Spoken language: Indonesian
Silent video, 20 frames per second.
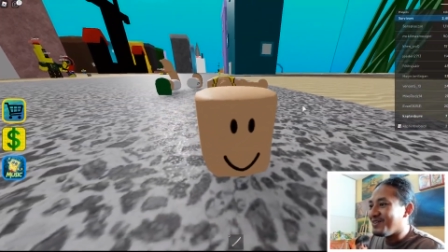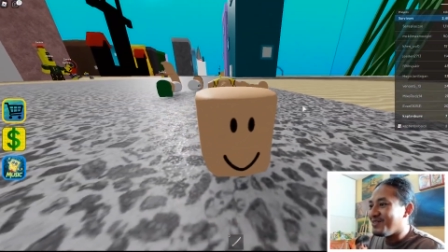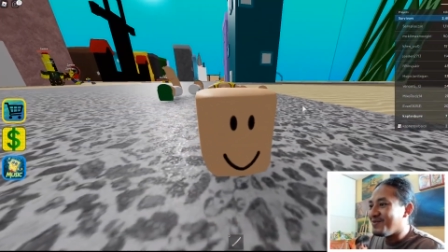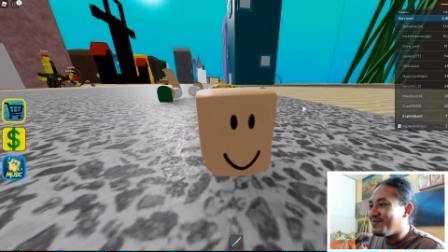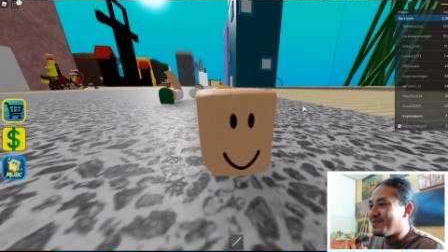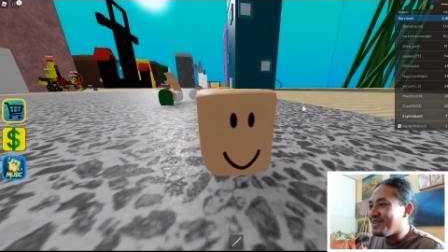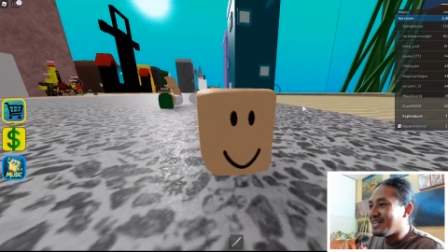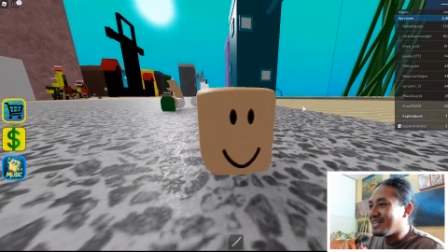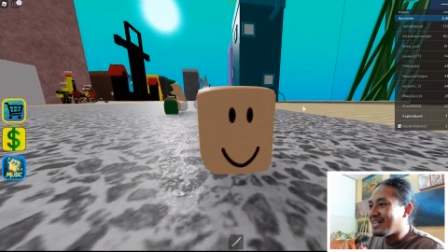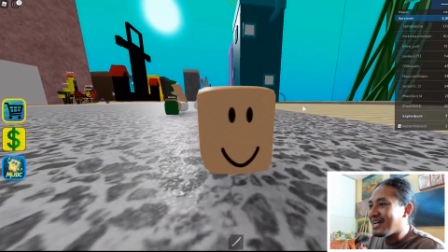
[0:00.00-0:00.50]

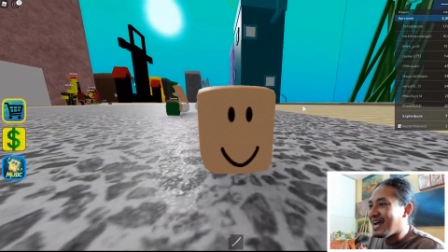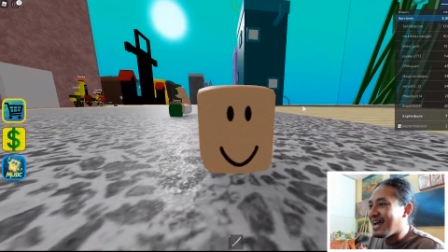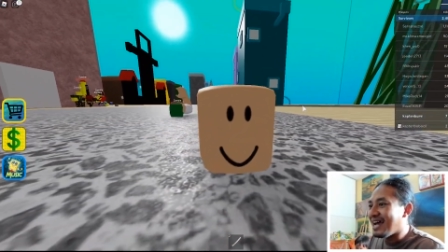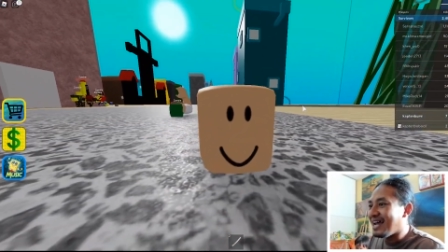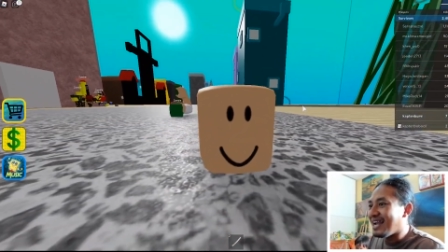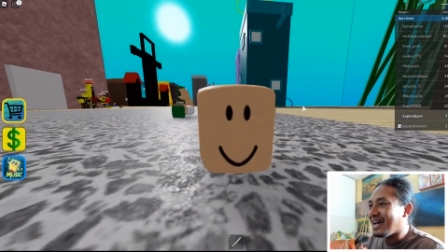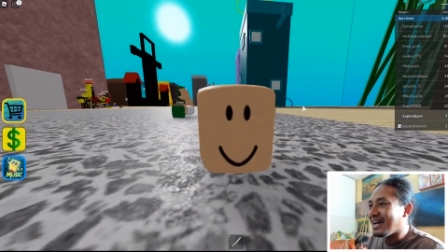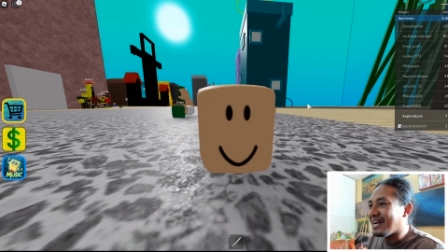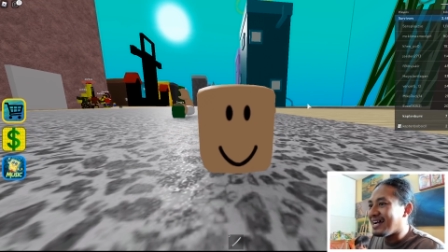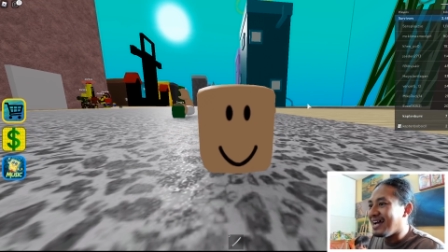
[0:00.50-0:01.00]
Upin
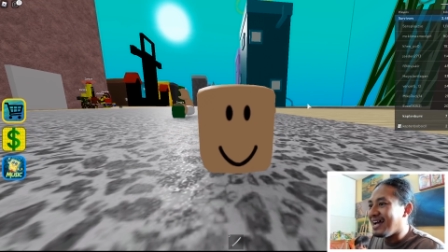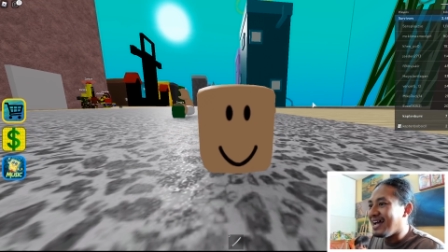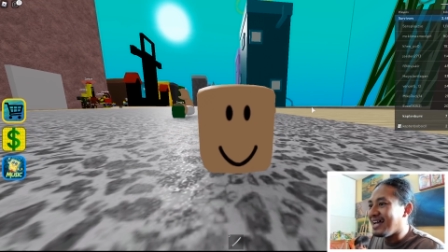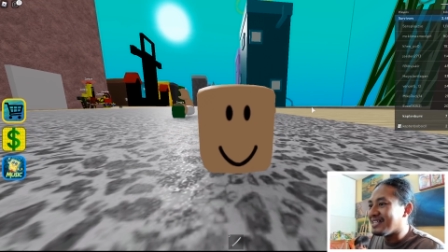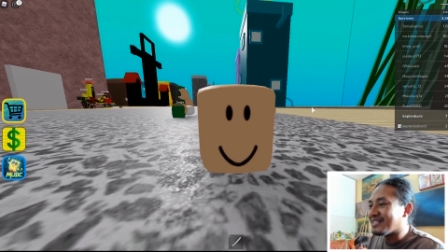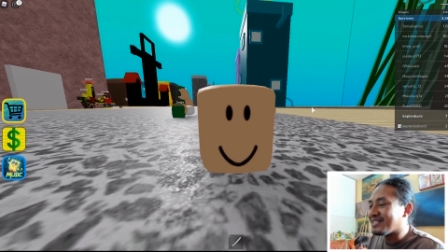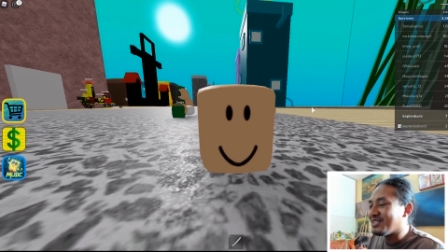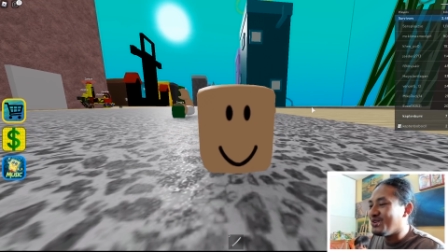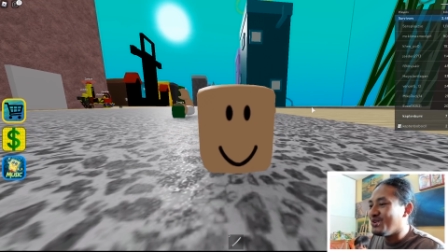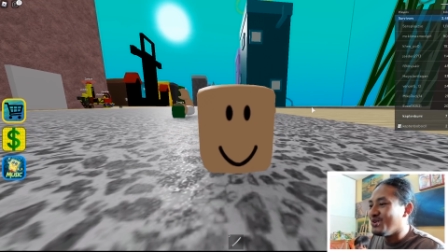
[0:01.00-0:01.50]
kalah,
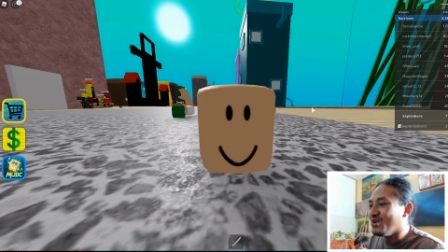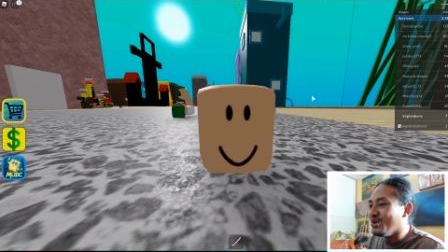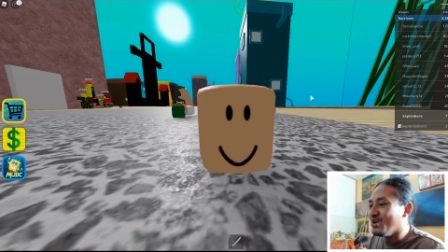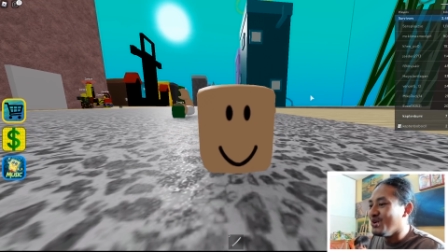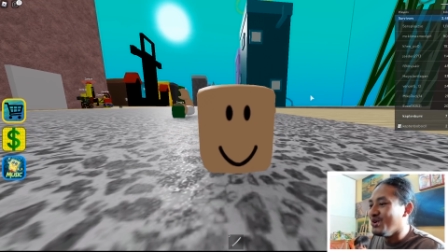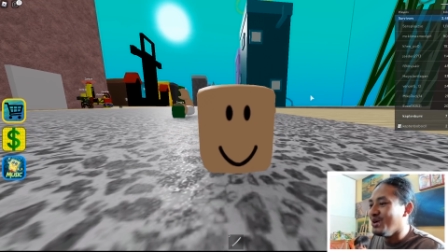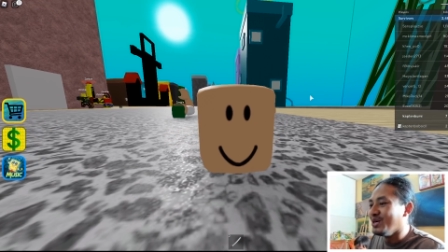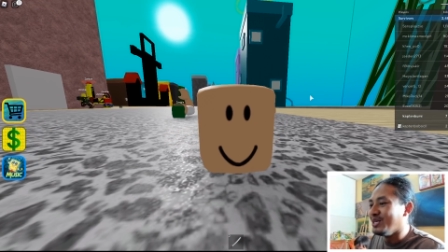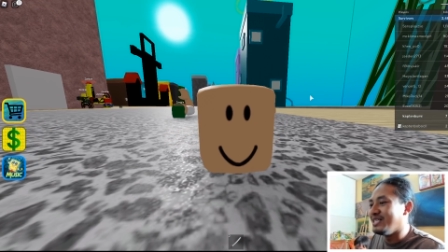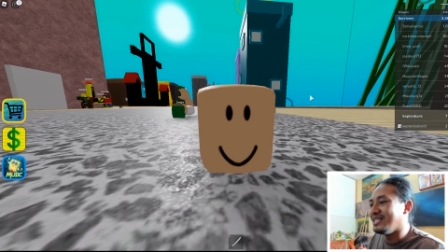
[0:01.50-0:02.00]
guys.
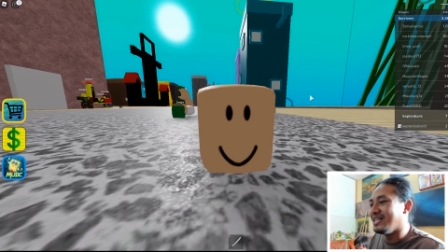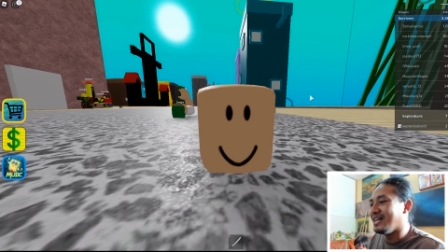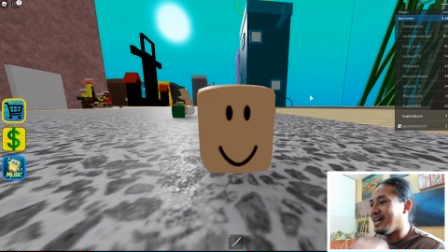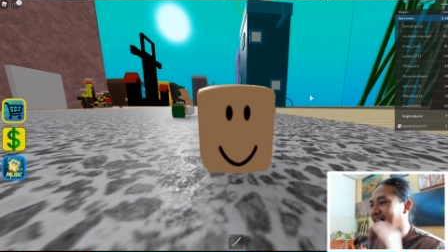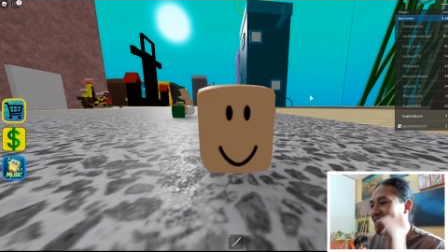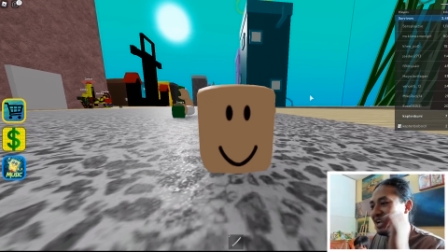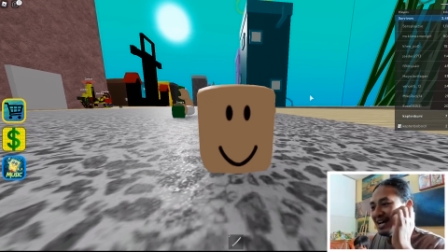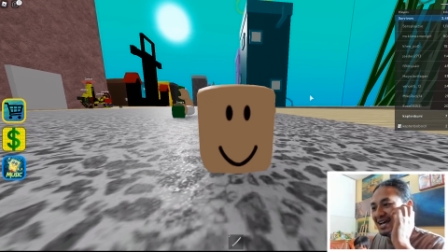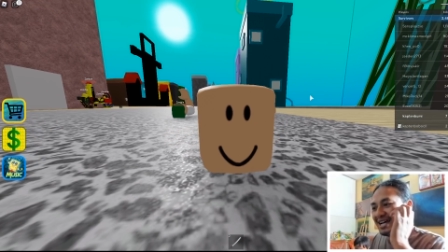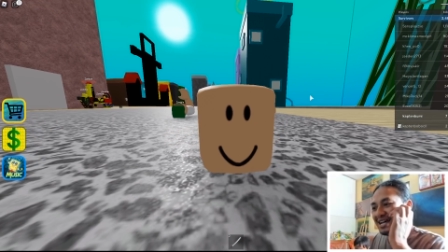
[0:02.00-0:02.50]
Uh,
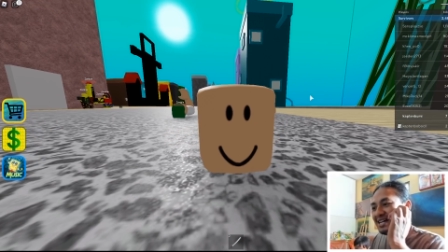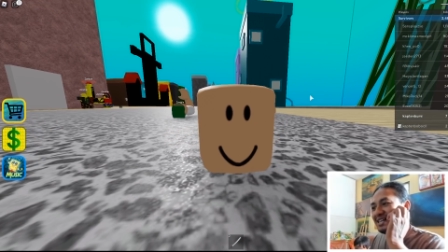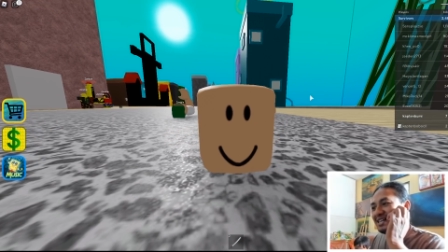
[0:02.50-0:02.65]
dia.